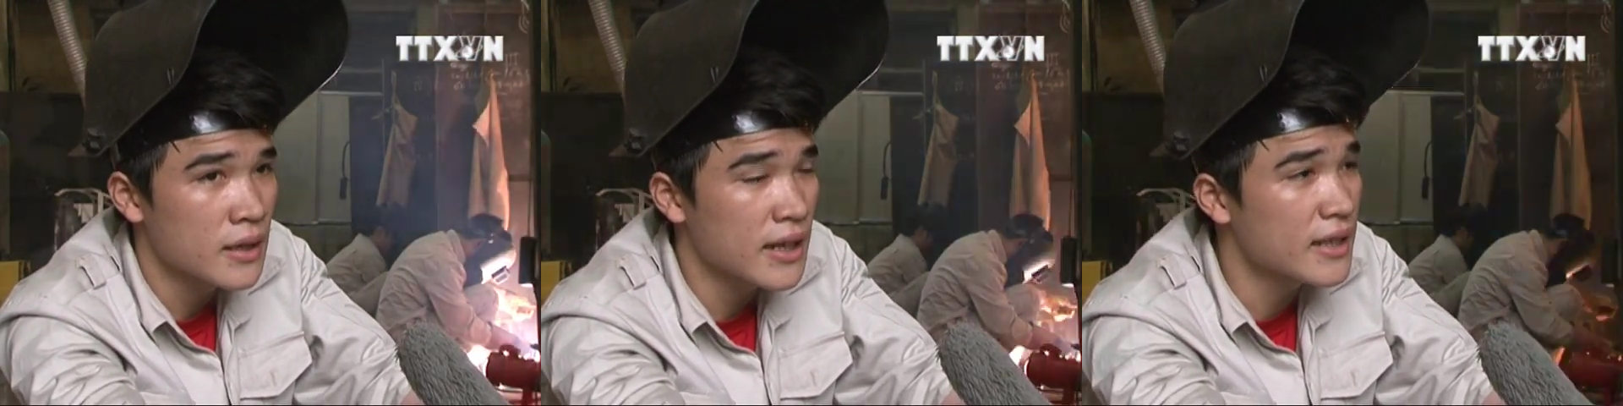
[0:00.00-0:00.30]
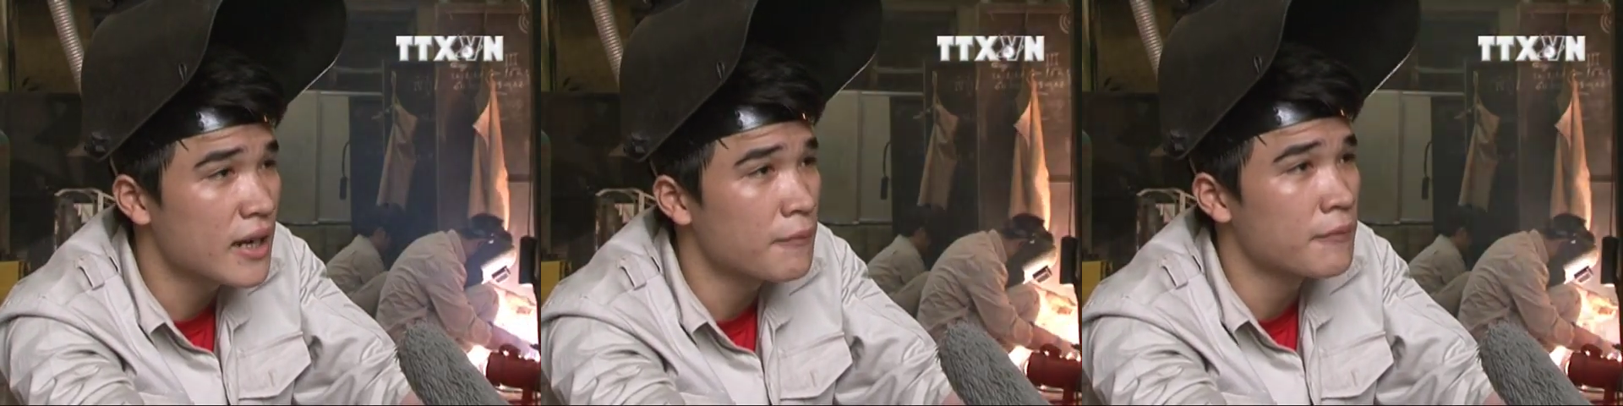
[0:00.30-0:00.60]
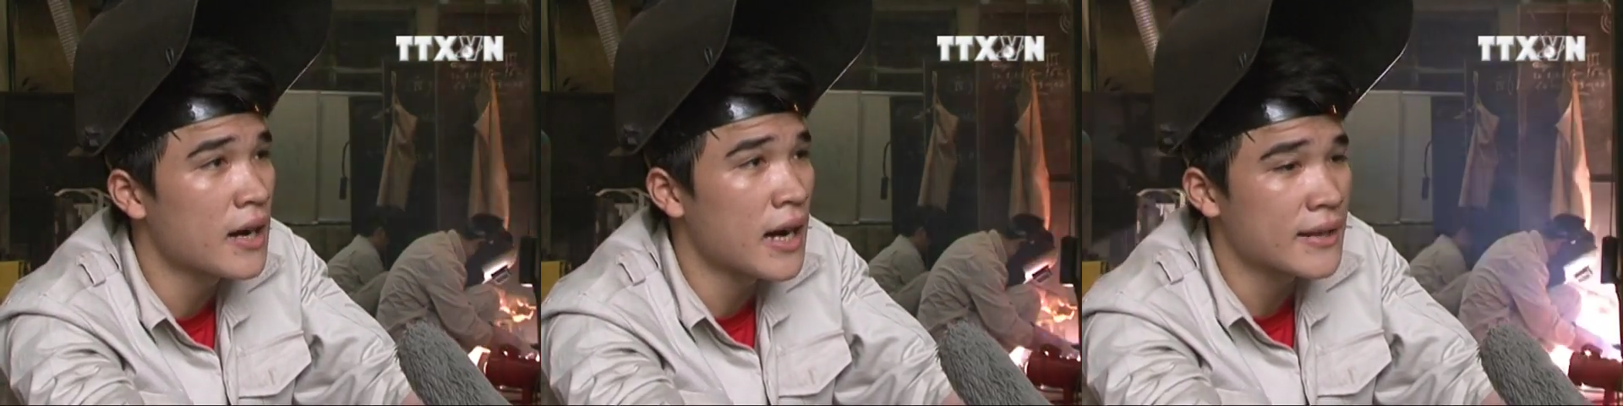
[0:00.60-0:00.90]
kinh nghiệm
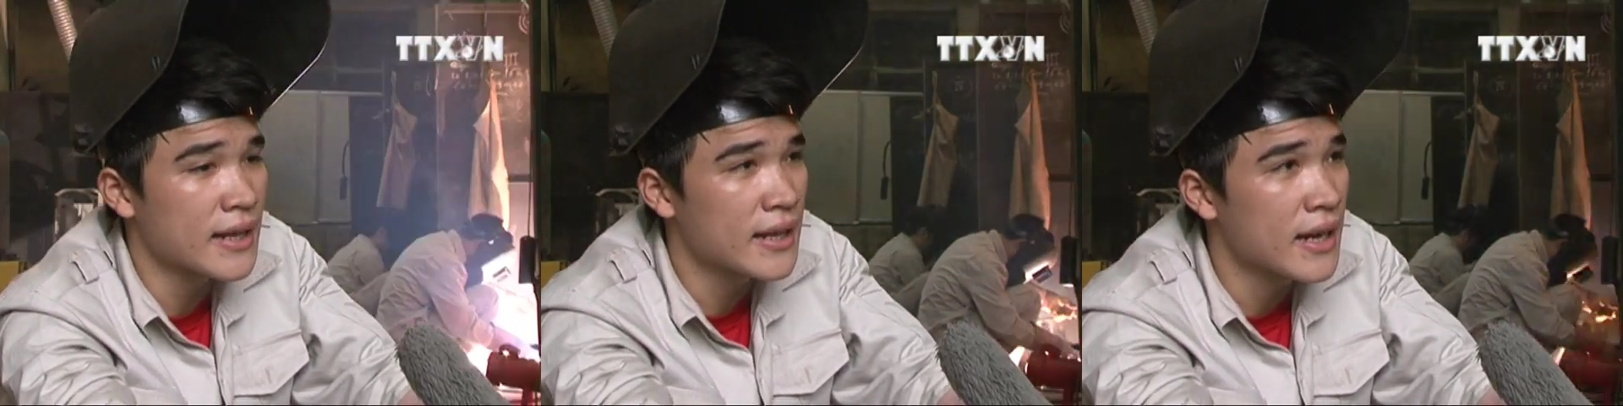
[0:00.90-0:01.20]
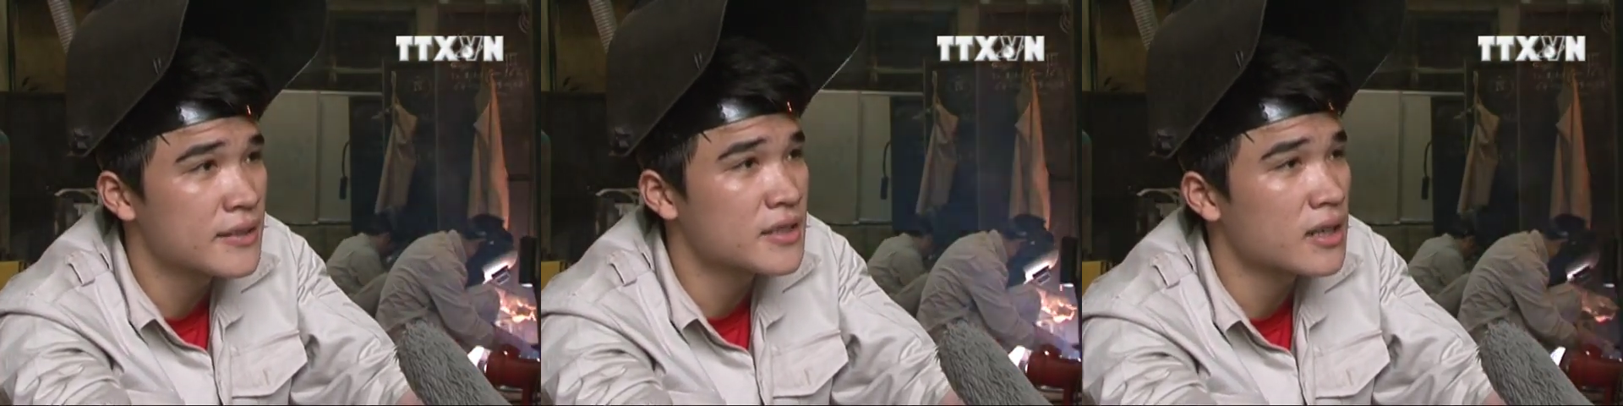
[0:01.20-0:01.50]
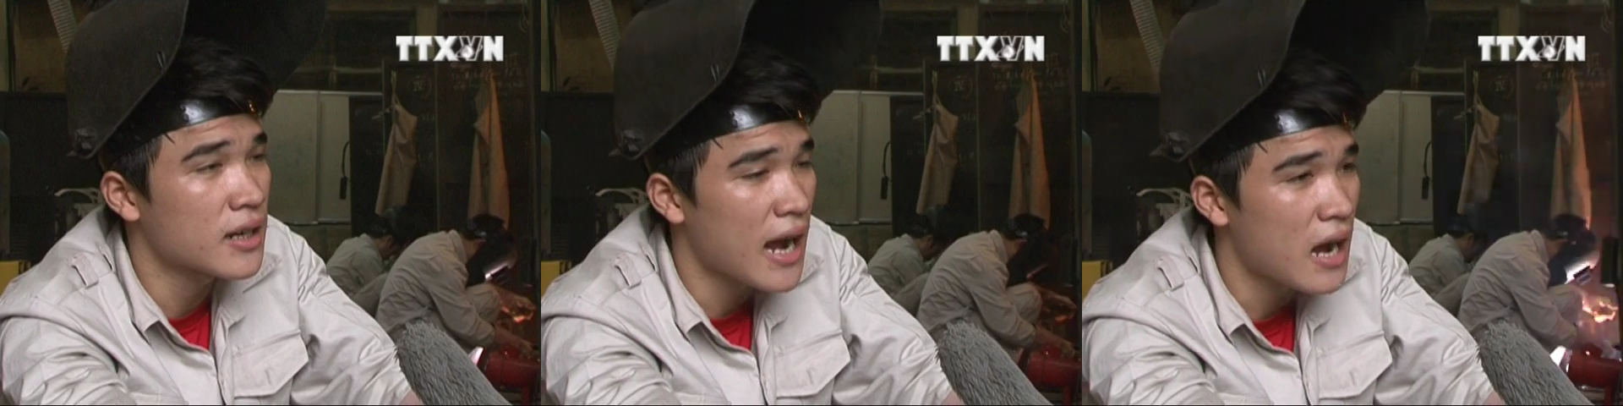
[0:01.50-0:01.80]
và tay nghề chưa
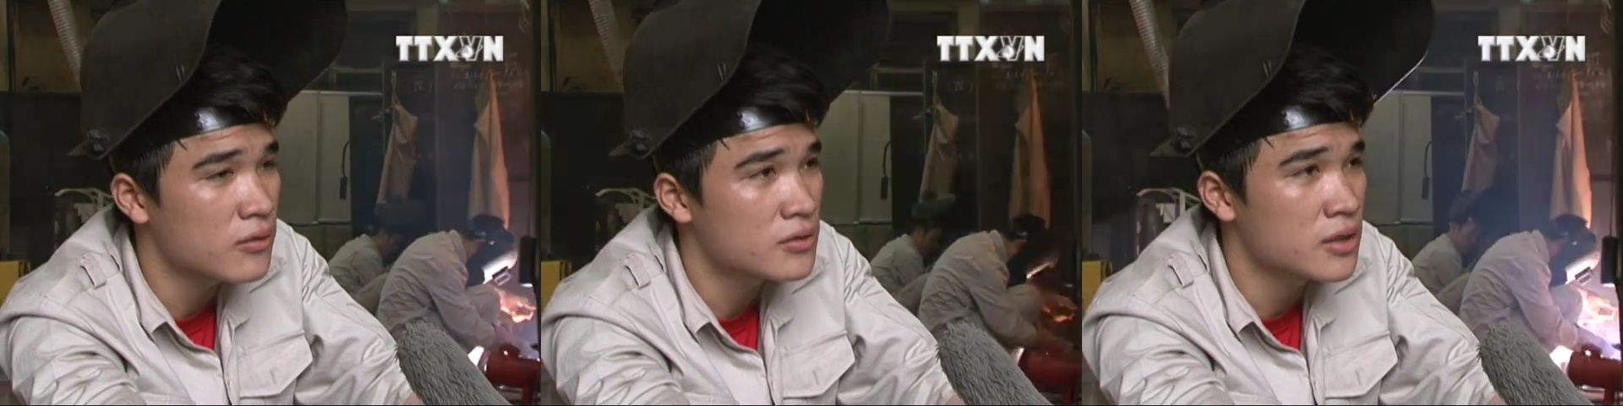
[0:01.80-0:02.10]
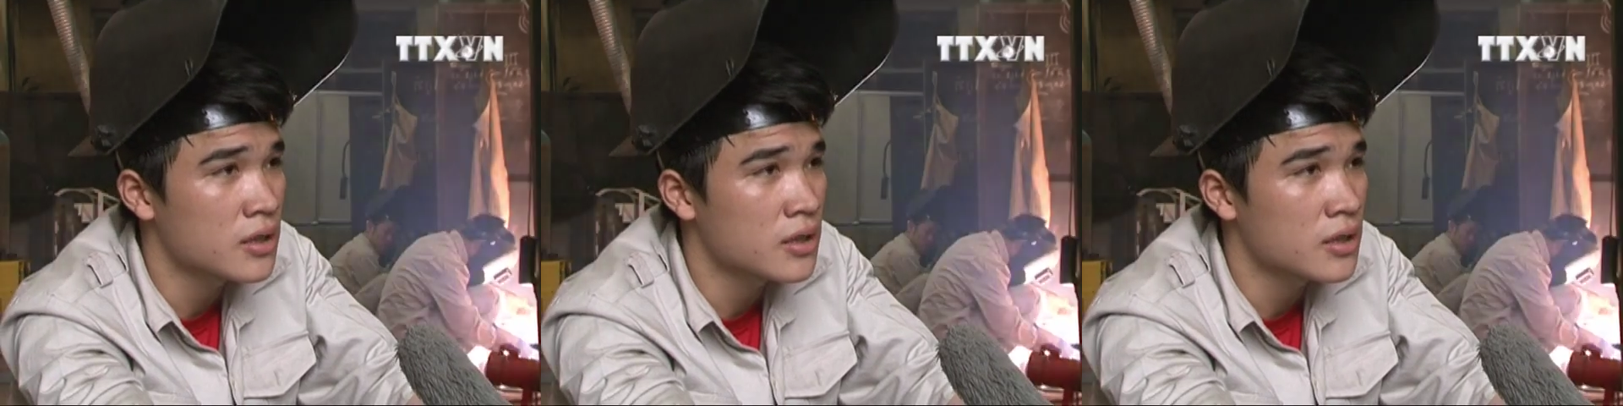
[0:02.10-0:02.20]
được cao,